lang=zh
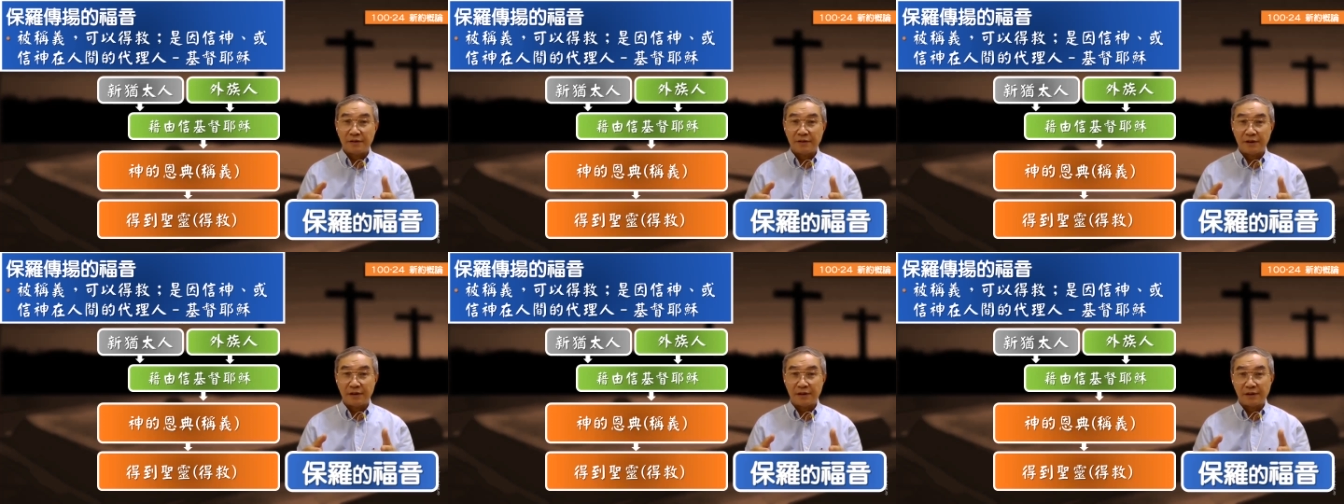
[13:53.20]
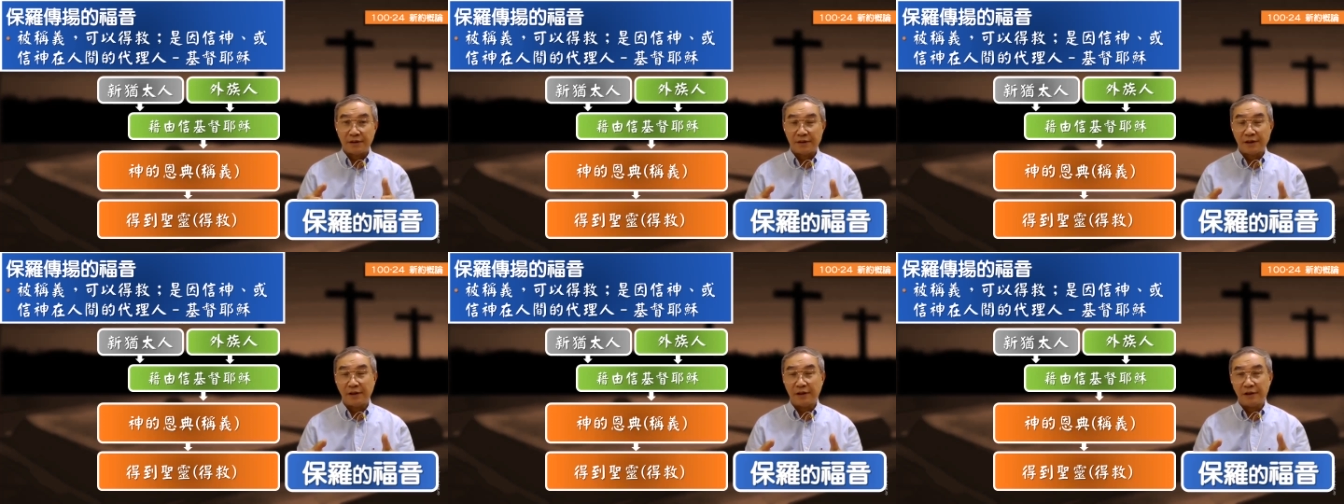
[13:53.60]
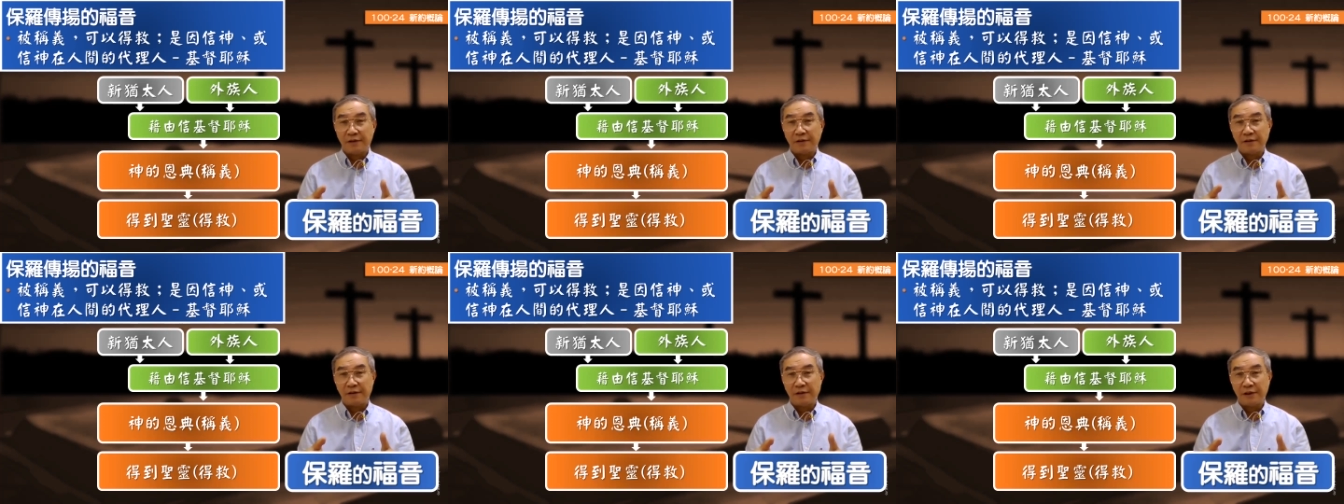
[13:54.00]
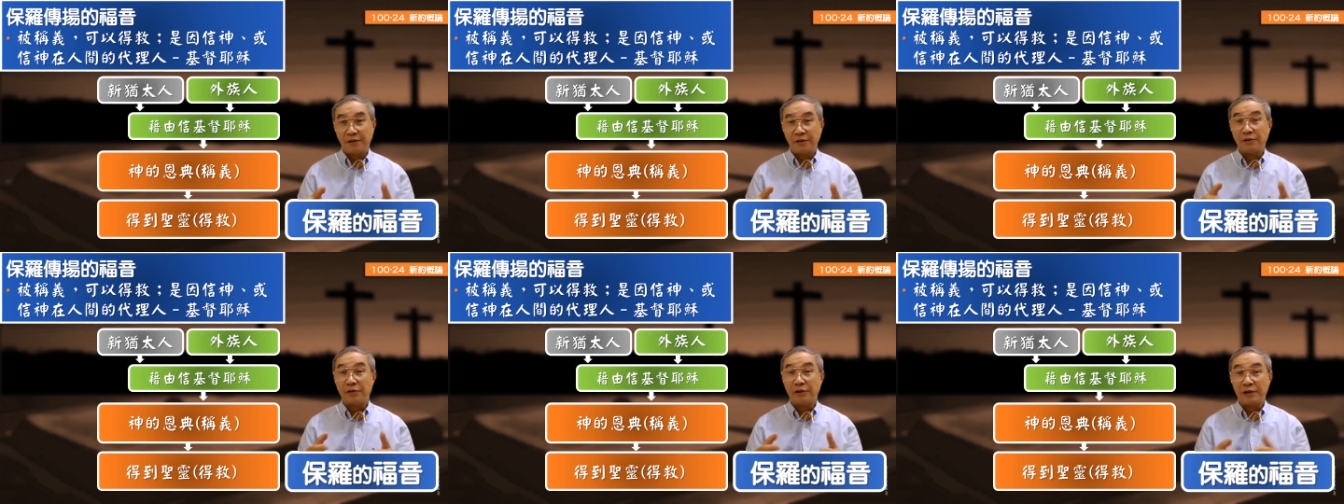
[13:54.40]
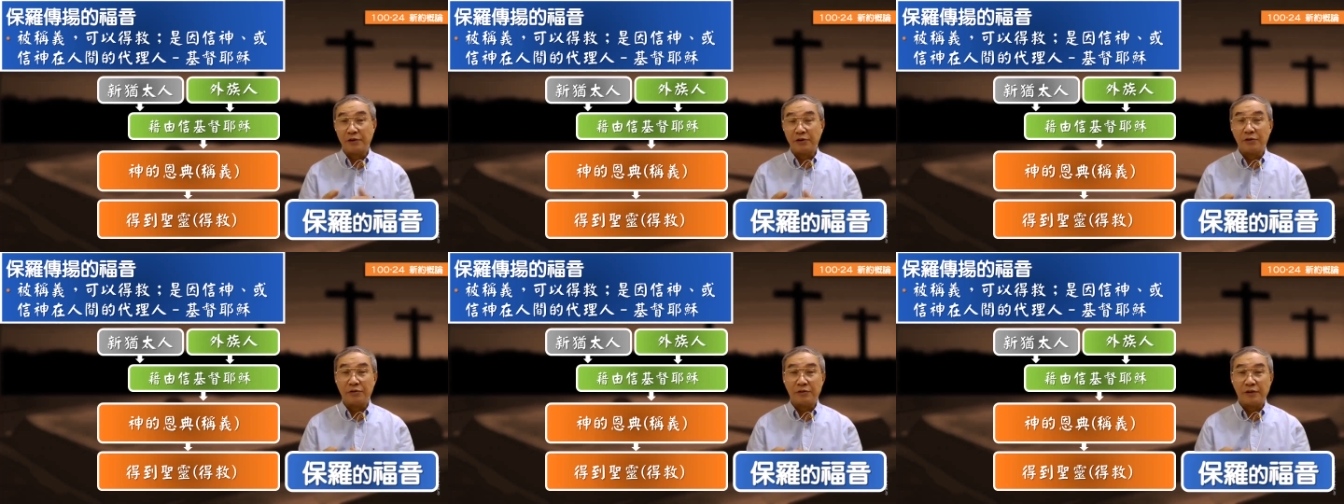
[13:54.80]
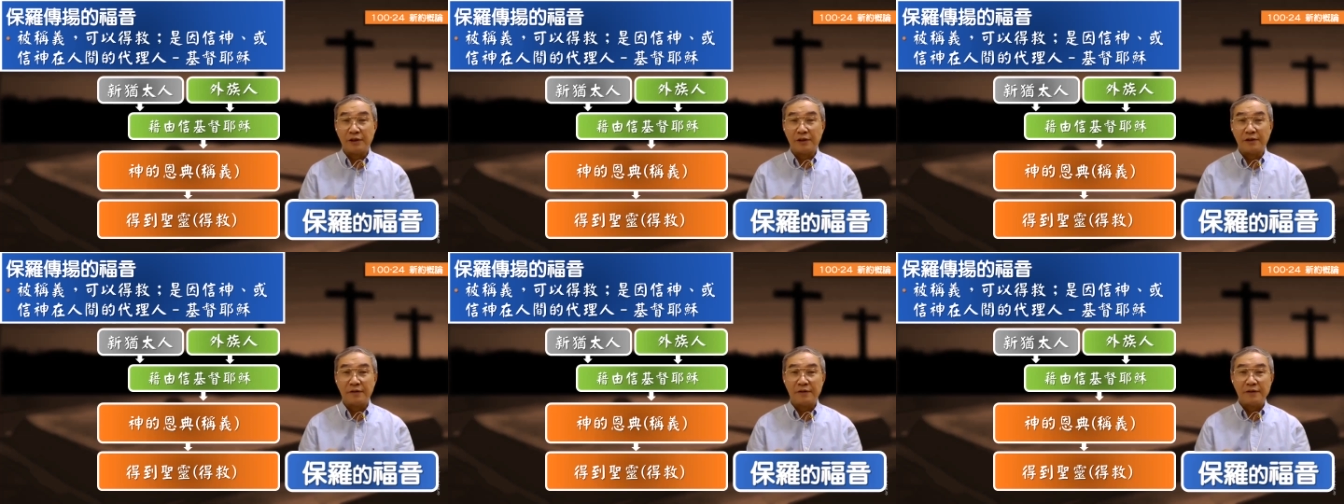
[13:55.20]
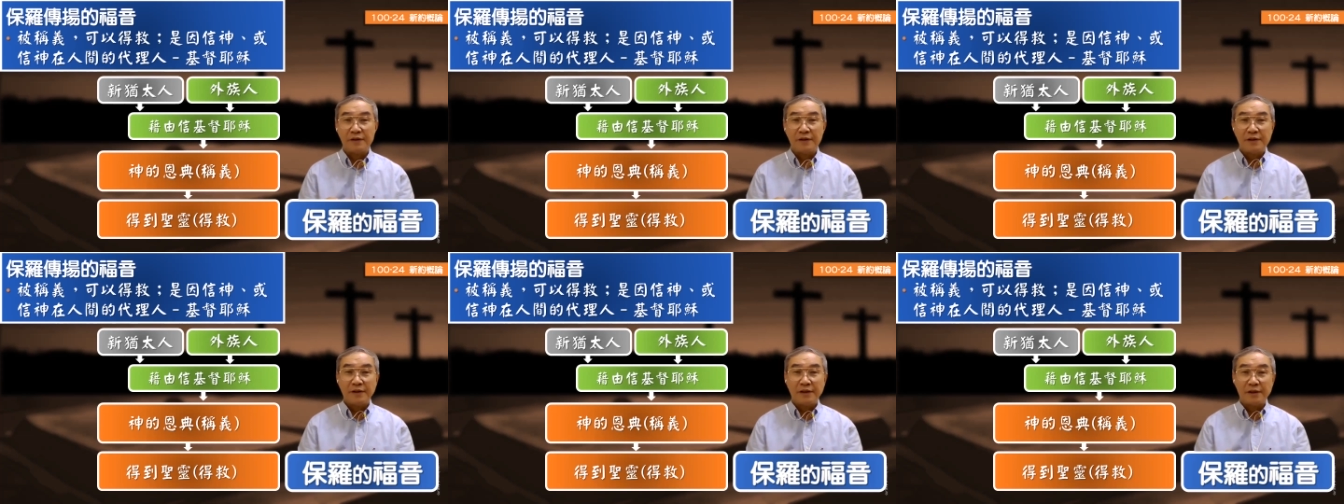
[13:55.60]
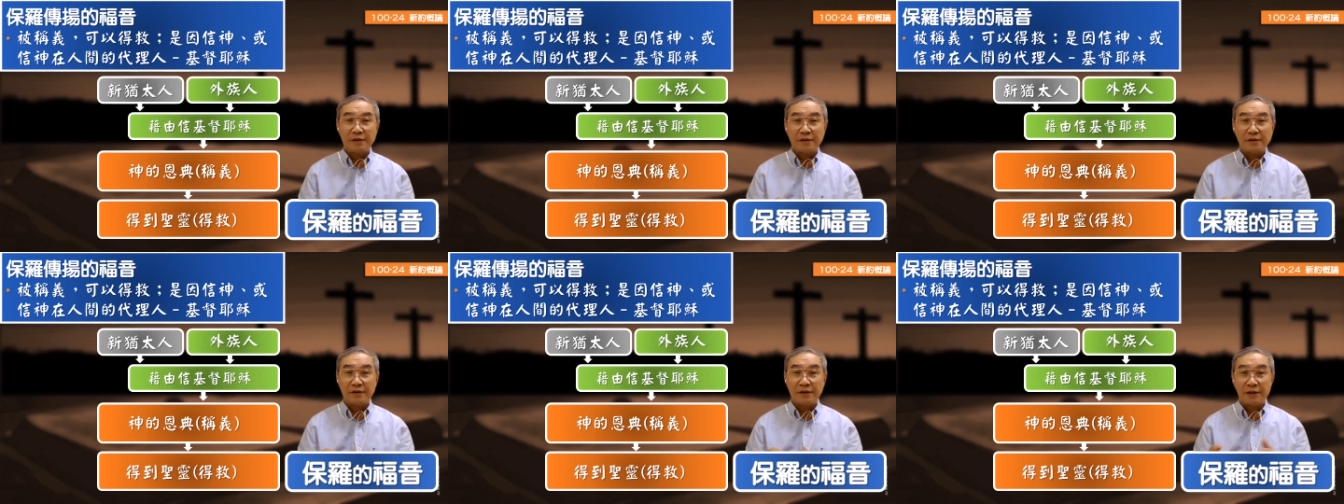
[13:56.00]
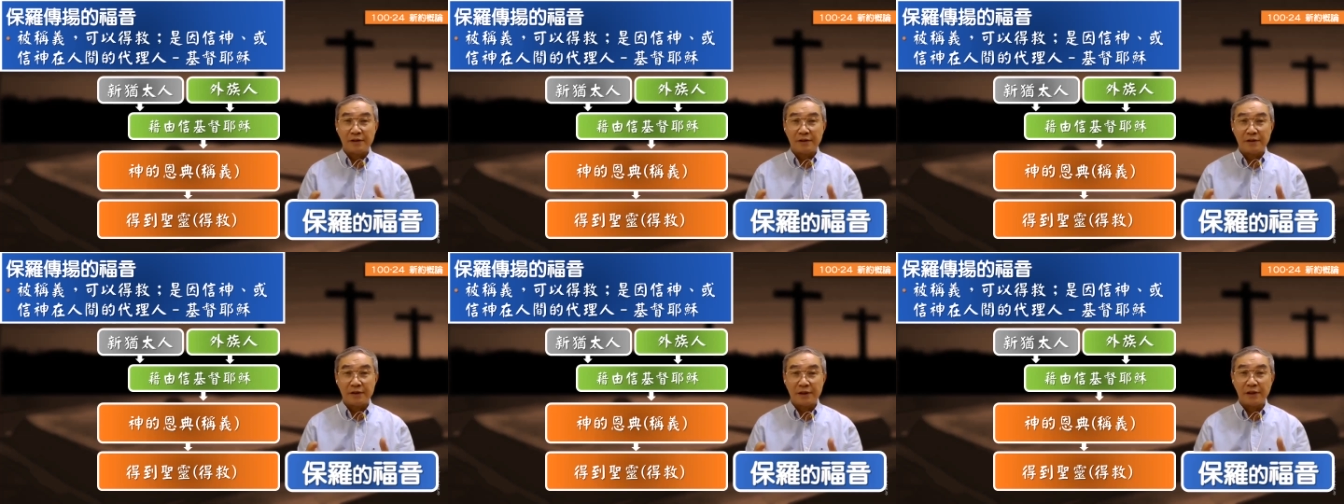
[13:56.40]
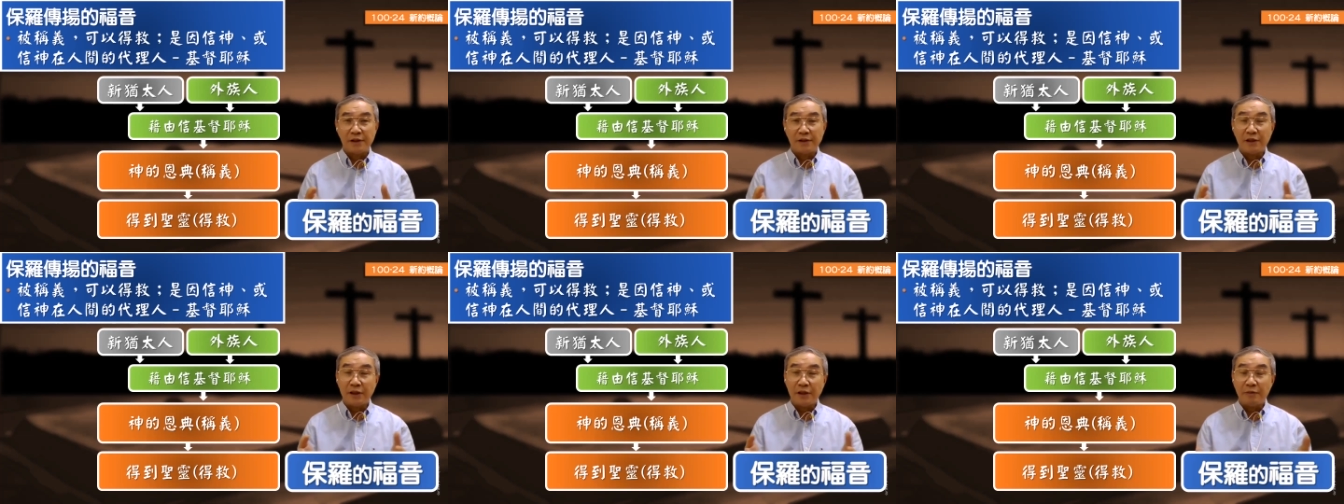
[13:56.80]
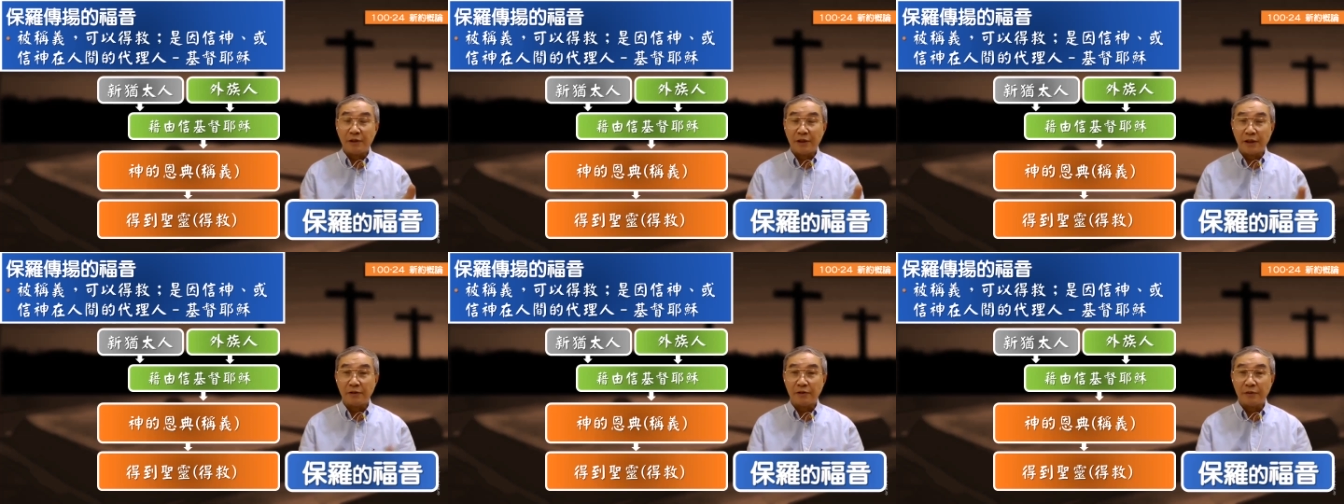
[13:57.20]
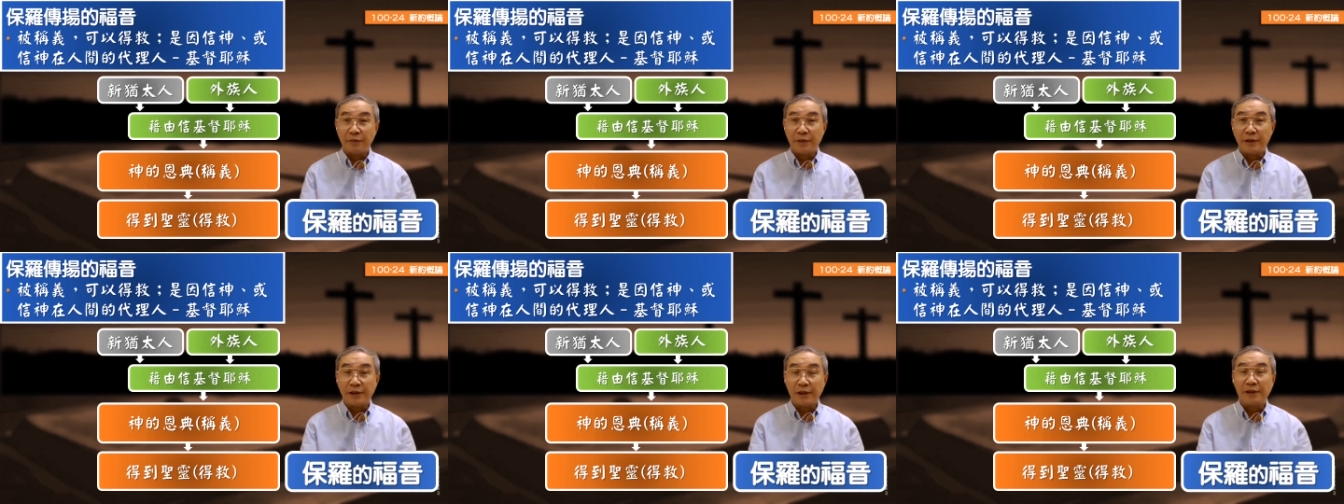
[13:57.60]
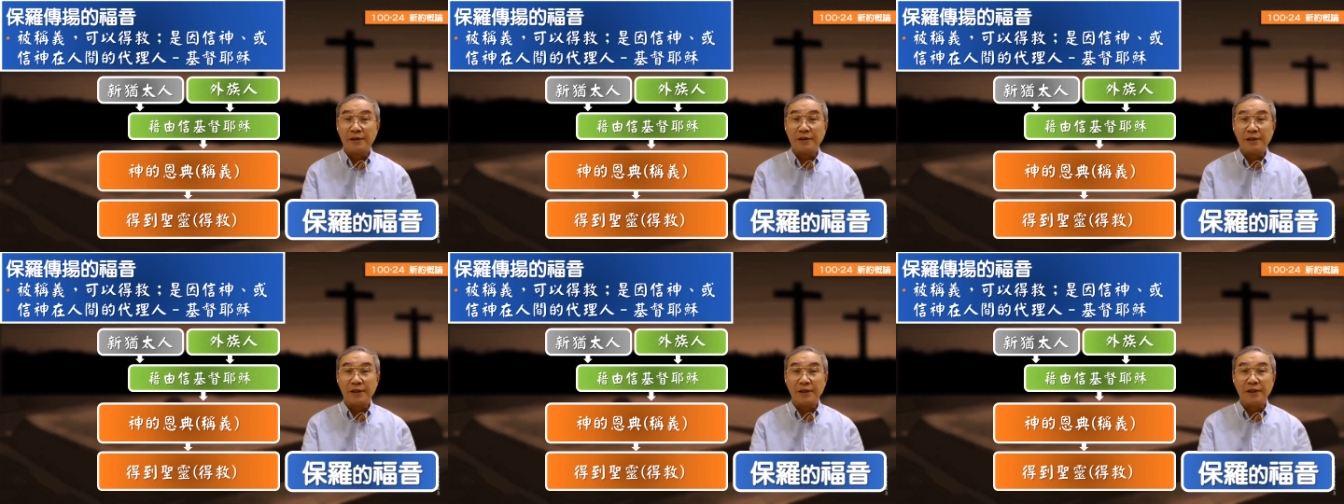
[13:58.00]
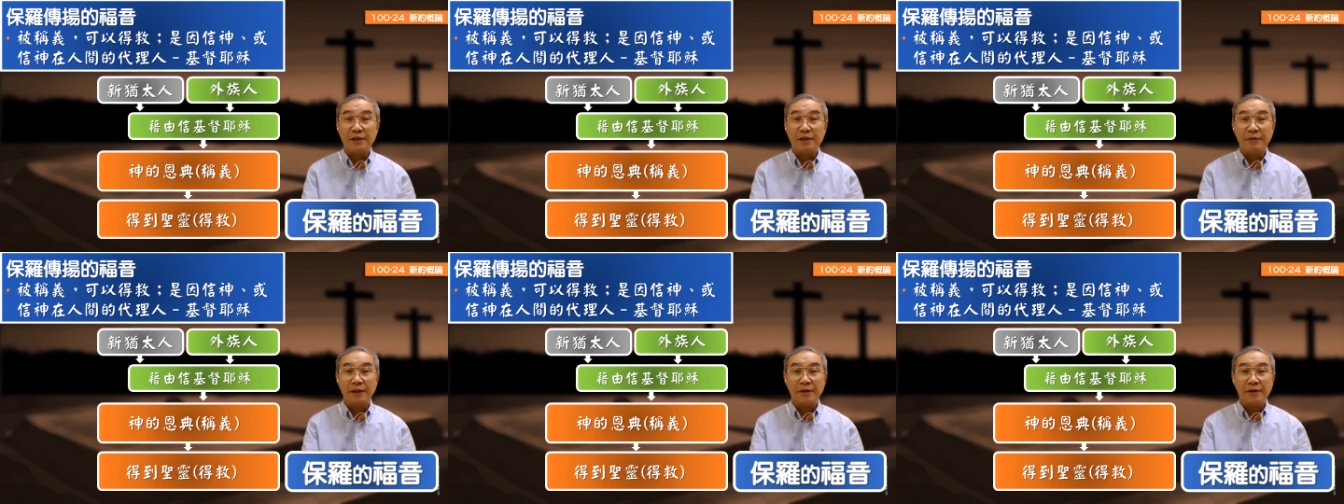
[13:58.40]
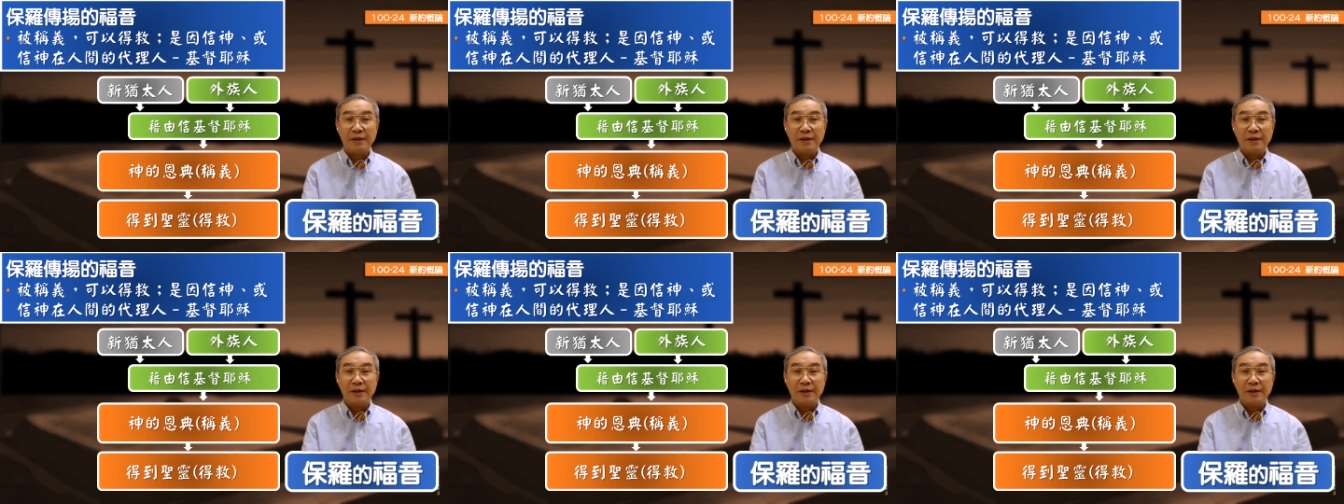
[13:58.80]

啊圣灵，也就是得救啊啊，在神的恩典里面当然就是被称称义嘛。